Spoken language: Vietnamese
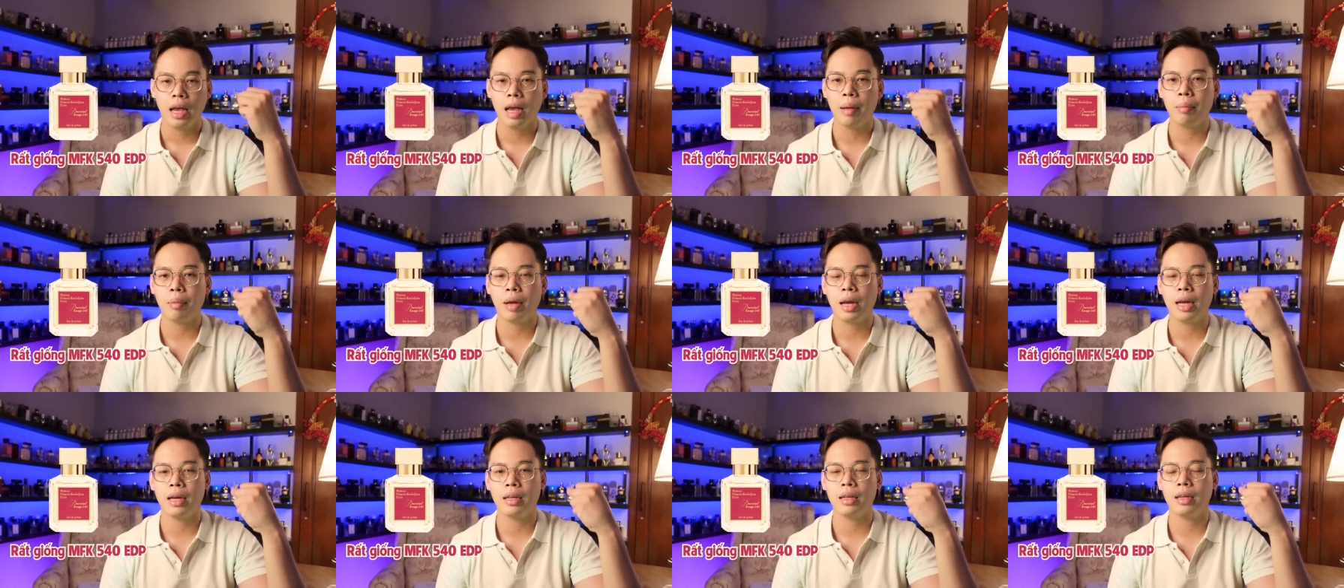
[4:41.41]

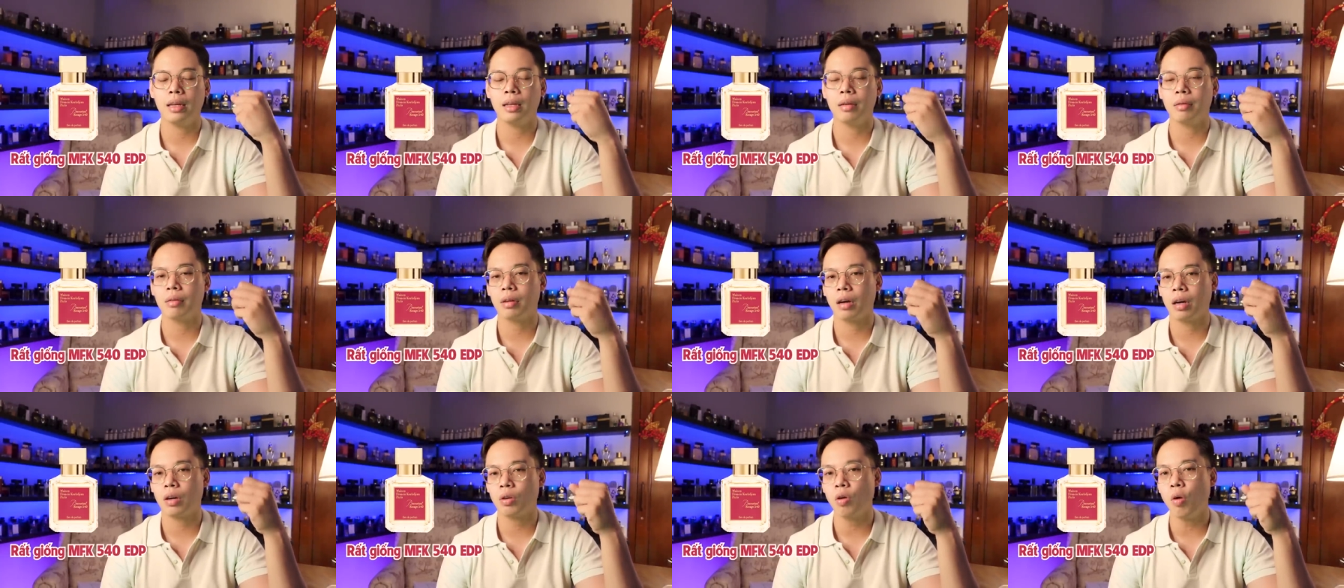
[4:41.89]
em này thì
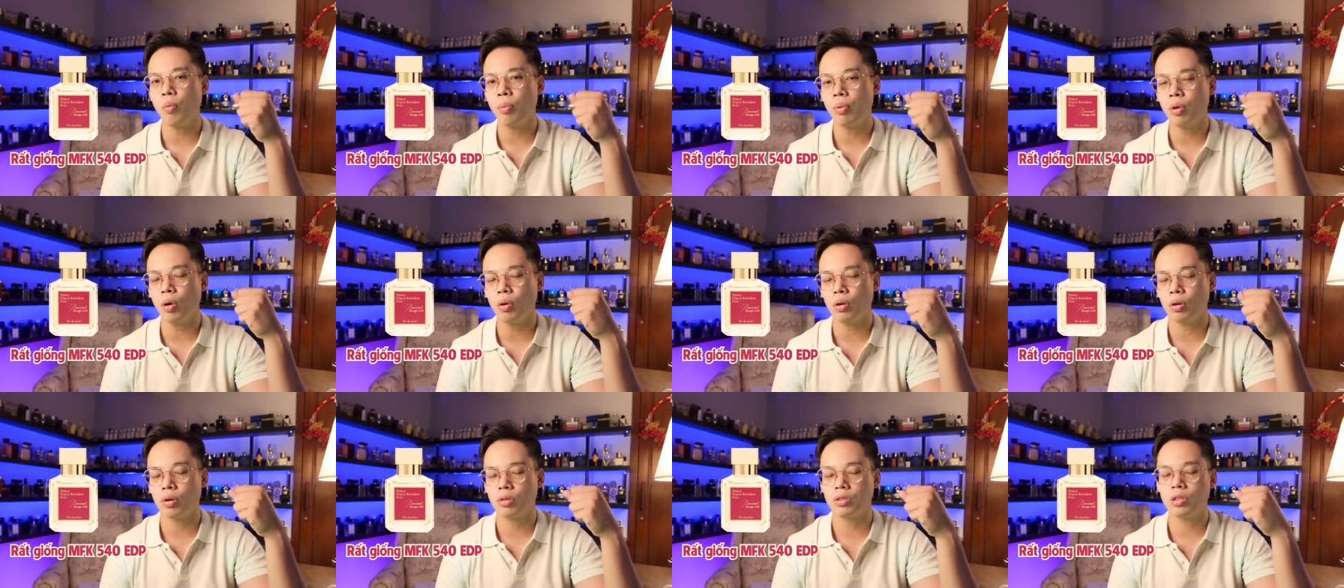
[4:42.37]
cái top
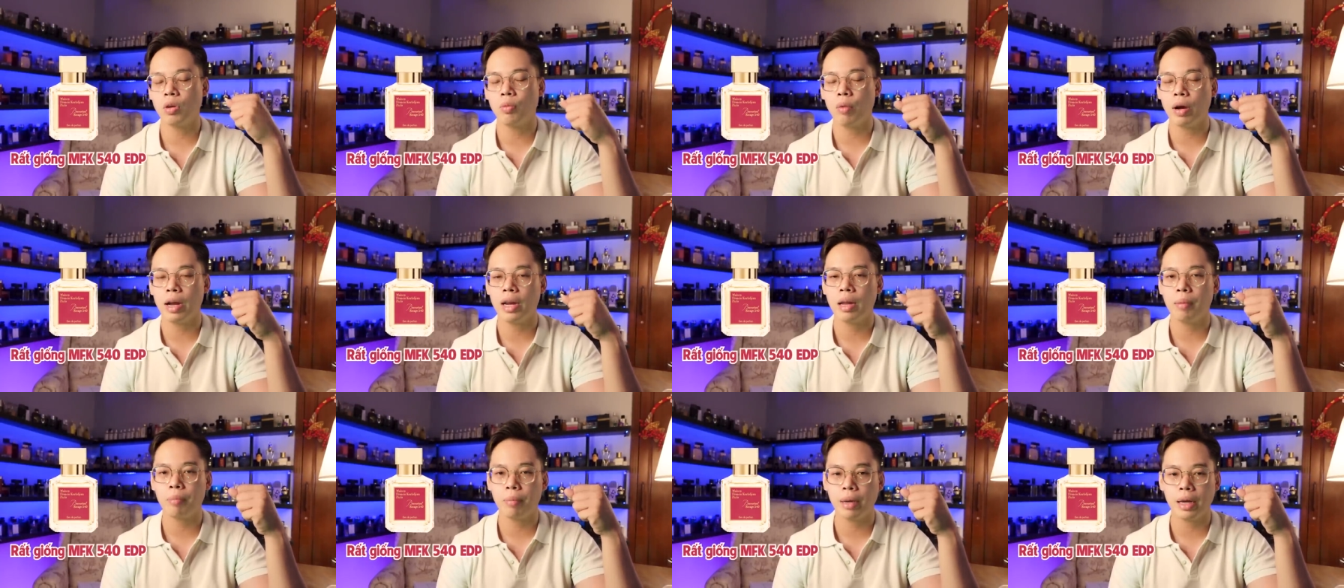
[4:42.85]
nốt nó giống
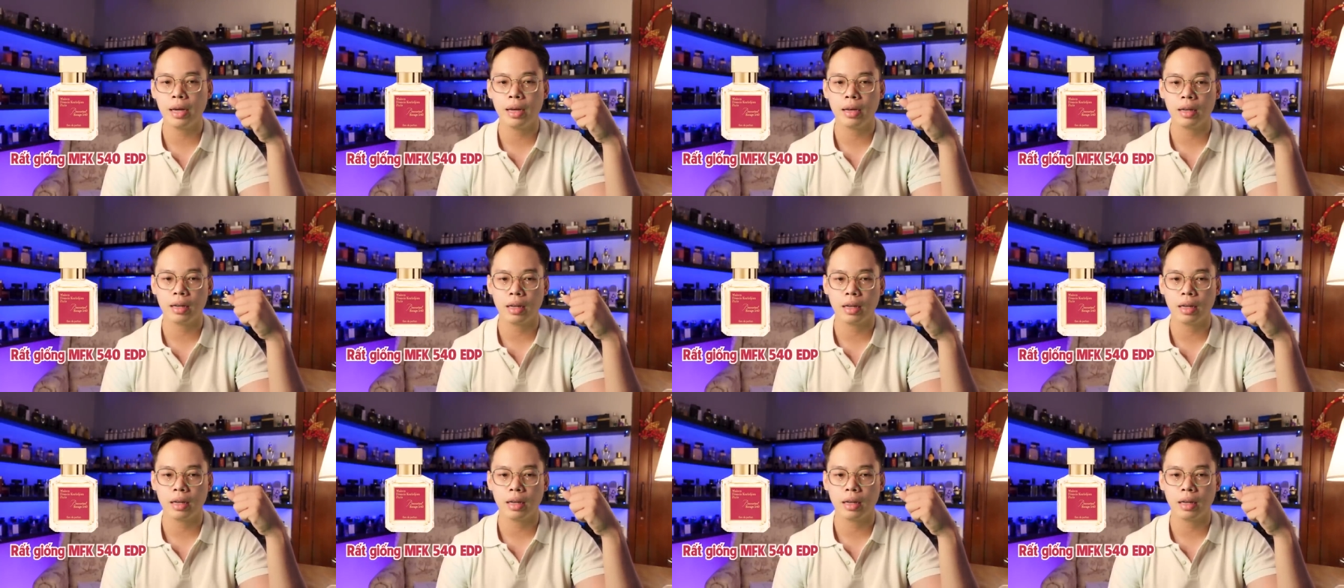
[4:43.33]
EDP